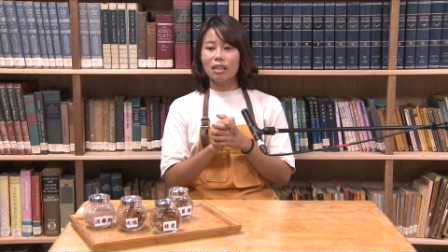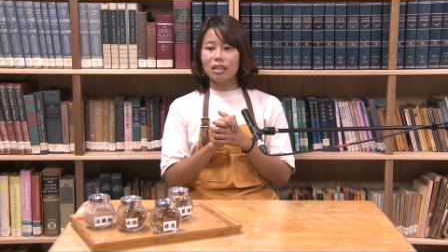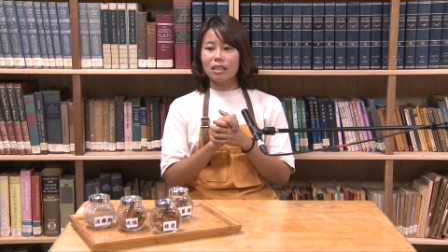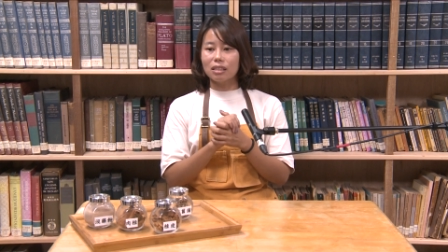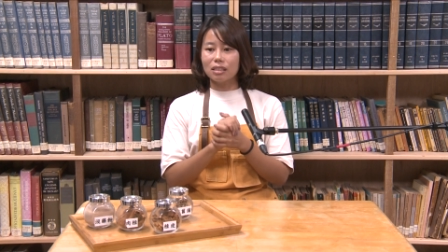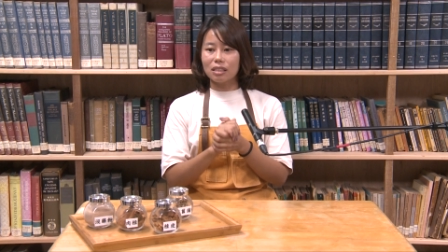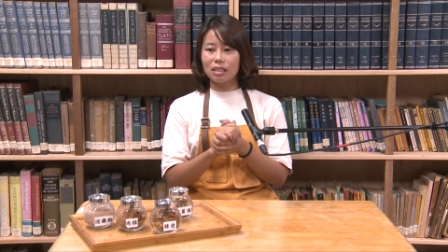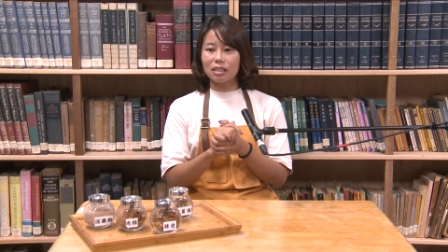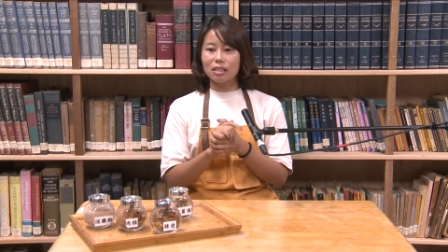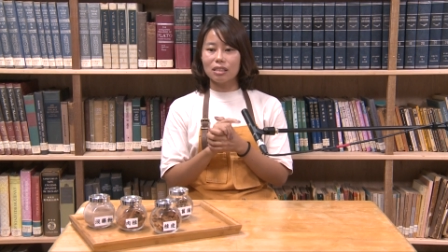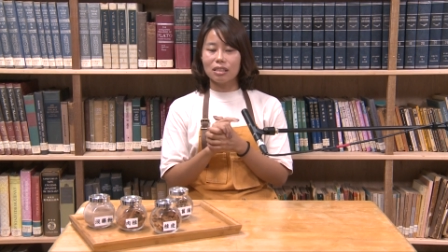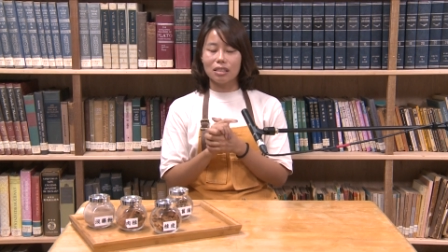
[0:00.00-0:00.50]

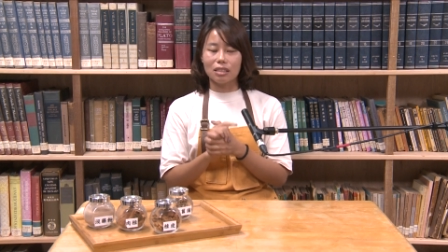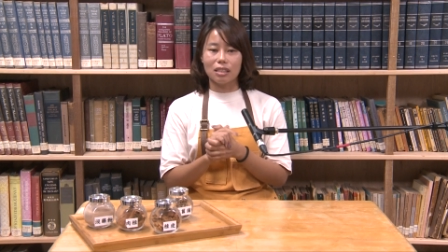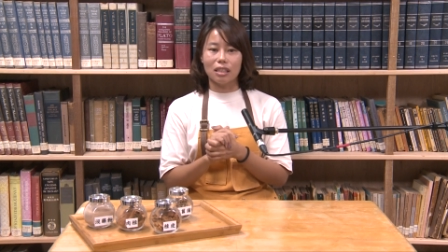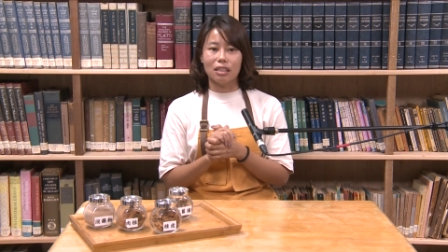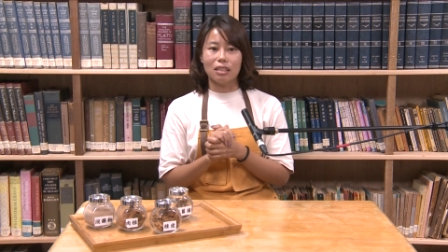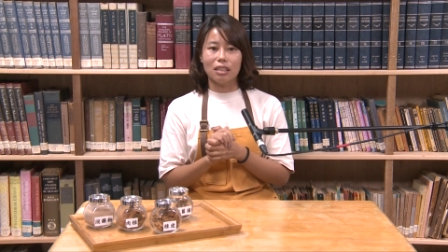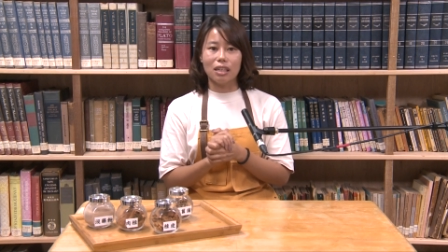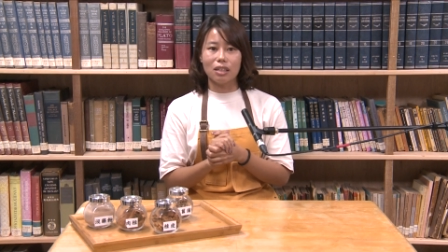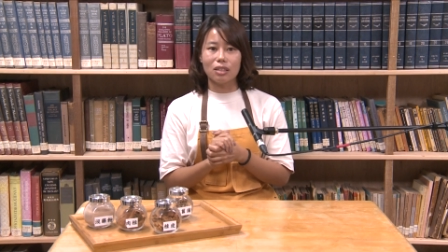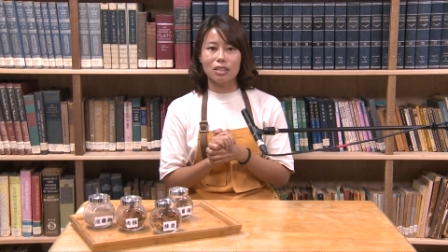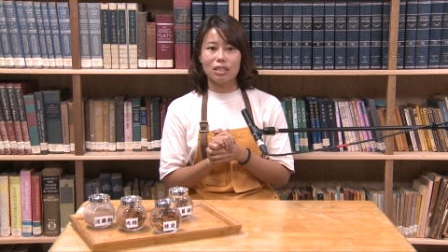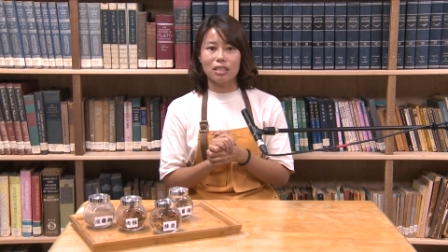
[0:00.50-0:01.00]
这是
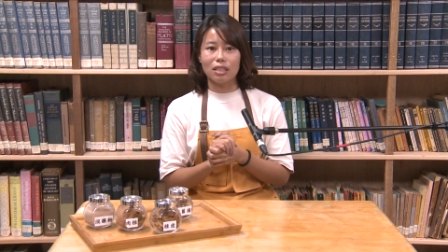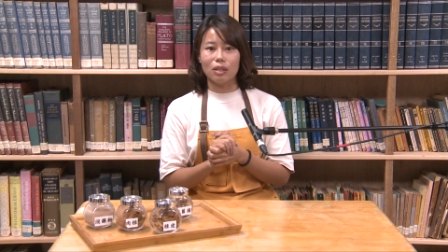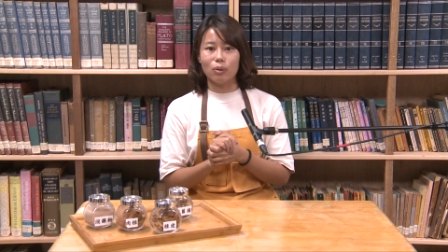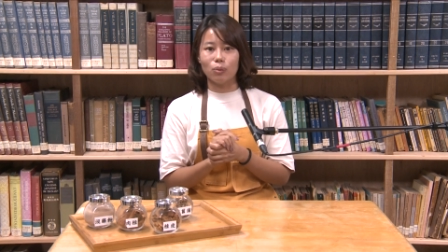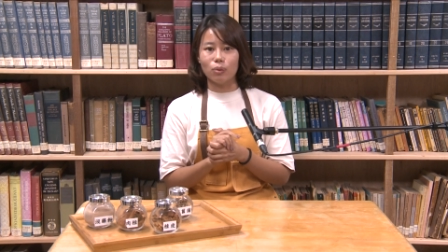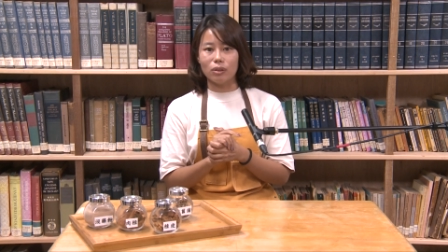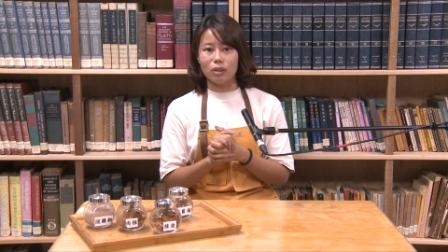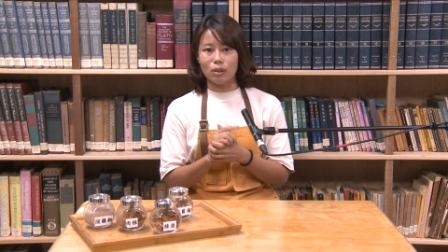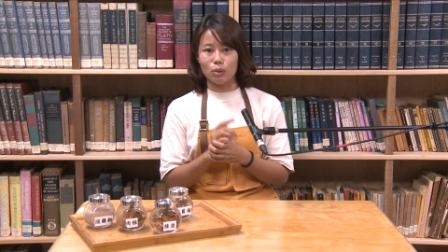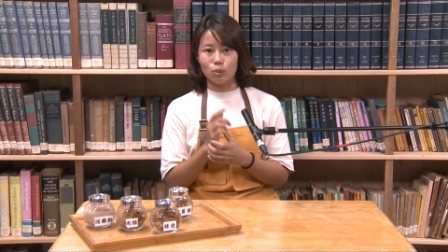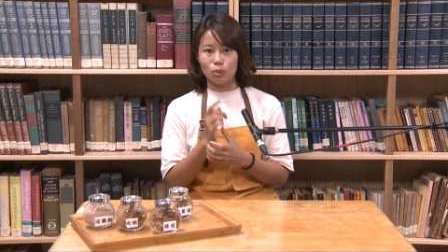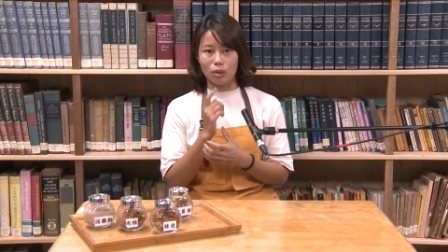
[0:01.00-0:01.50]
神要借
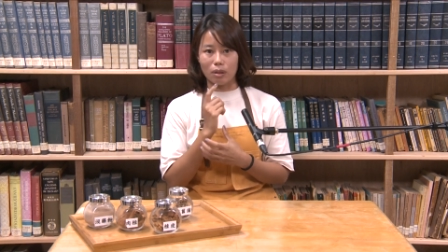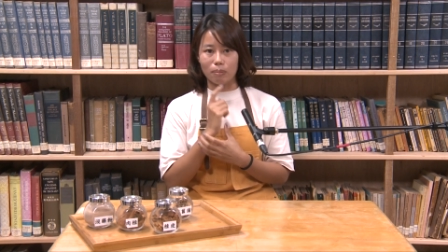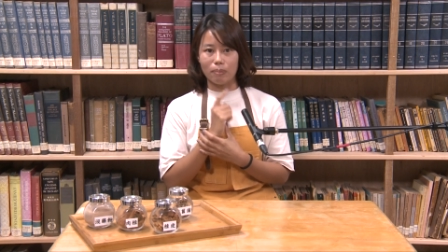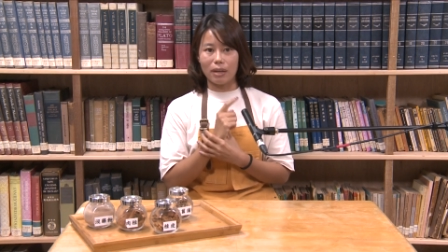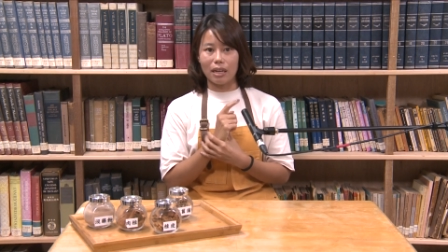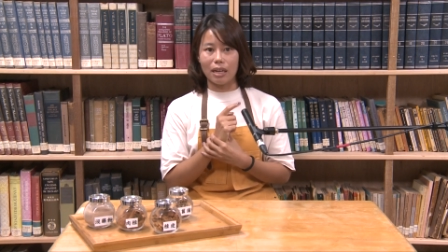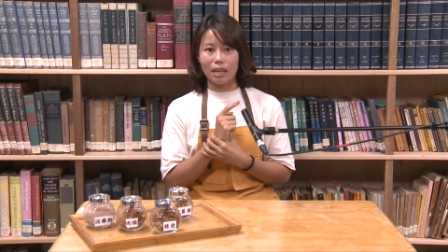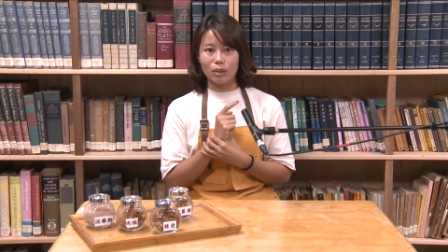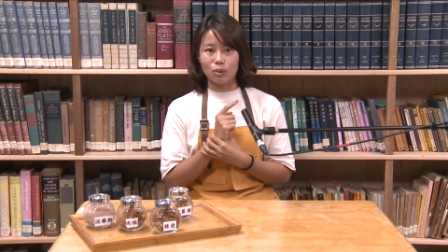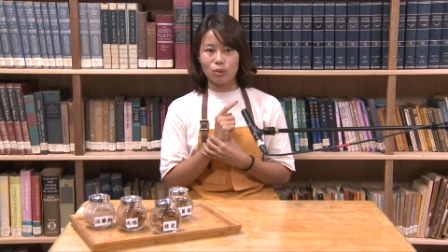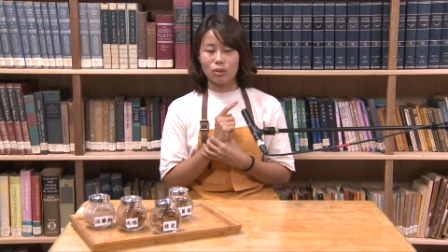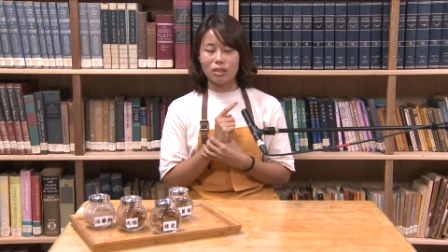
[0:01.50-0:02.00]
我的嘴巴
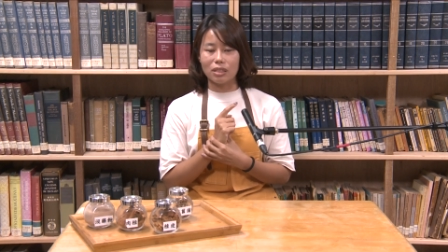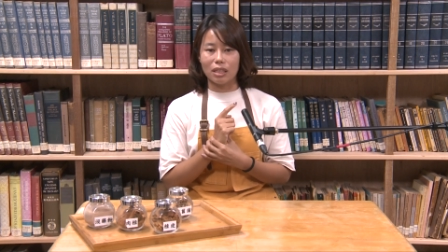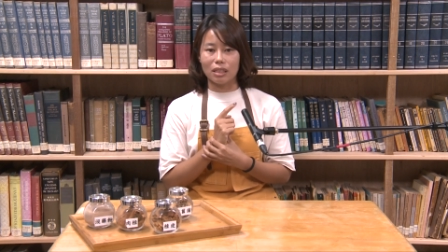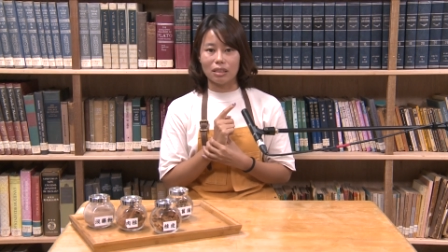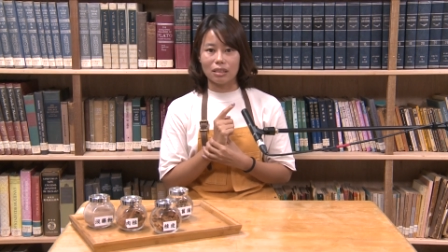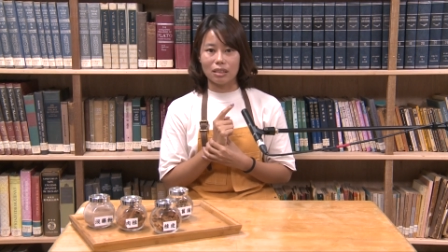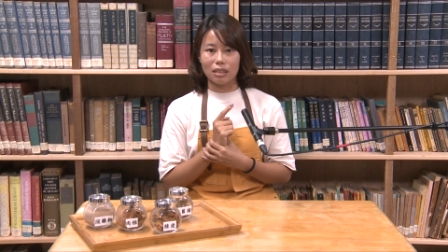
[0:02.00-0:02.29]
来去讲